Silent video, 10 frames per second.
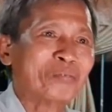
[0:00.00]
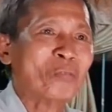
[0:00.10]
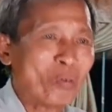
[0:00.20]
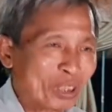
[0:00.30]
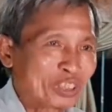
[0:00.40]

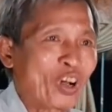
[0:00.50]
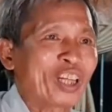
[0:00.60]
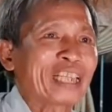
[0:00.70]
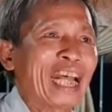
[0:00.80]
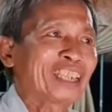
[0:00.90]
muốn cho
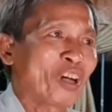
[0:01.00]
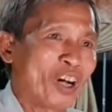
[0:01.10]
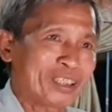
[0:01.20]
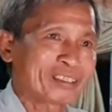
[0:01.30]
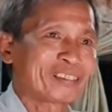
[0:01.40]
giải
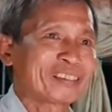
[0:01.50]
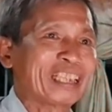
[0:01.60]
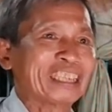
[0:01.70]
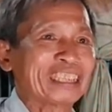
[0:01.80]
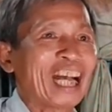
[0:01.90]
thoát
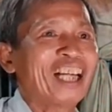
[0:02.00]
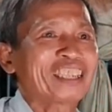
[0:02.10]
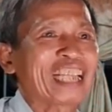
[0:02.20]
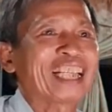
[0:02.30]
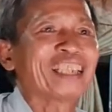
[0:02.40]
thì chớ
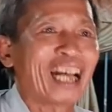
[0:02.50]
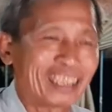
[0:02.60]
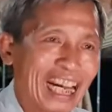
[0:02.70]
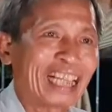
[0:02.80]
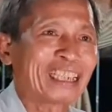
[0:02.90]
sanh nợ
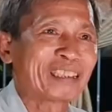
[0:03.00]
trần